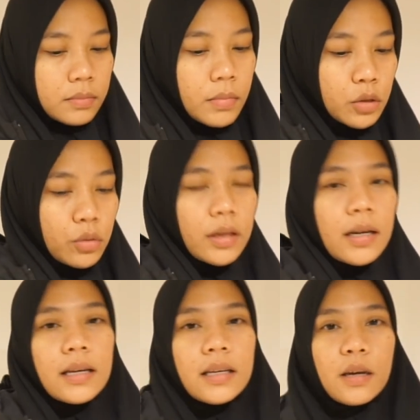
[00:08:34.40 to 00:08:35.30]
masukin
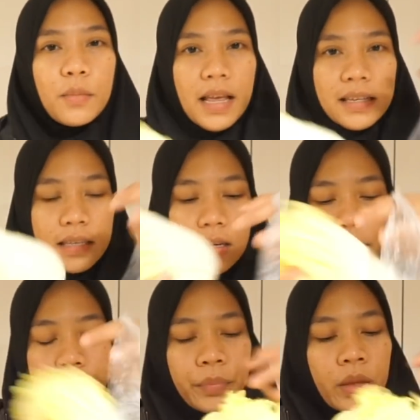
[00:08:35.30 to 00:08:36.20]
lagi ke plastik
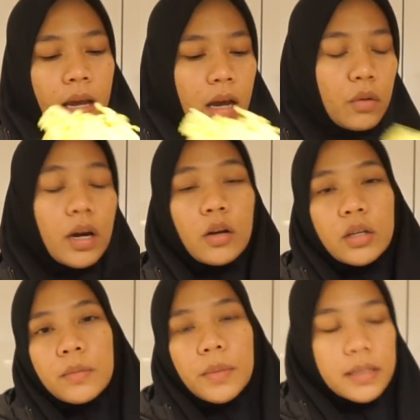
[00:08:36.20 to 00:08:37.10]
aku kalau
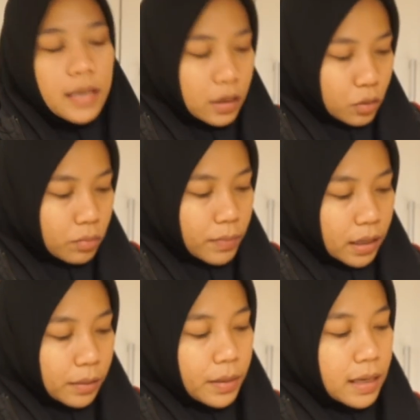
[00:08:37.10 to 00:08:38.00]
nyimpen sayur
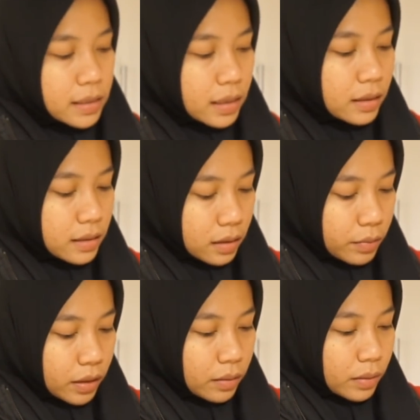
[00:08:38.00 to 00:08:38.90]
pakai plastik sih
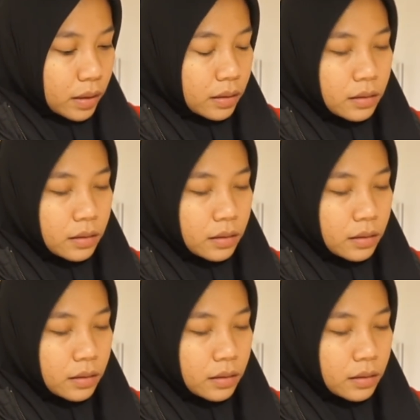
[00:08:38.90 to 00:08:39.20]
teman-teman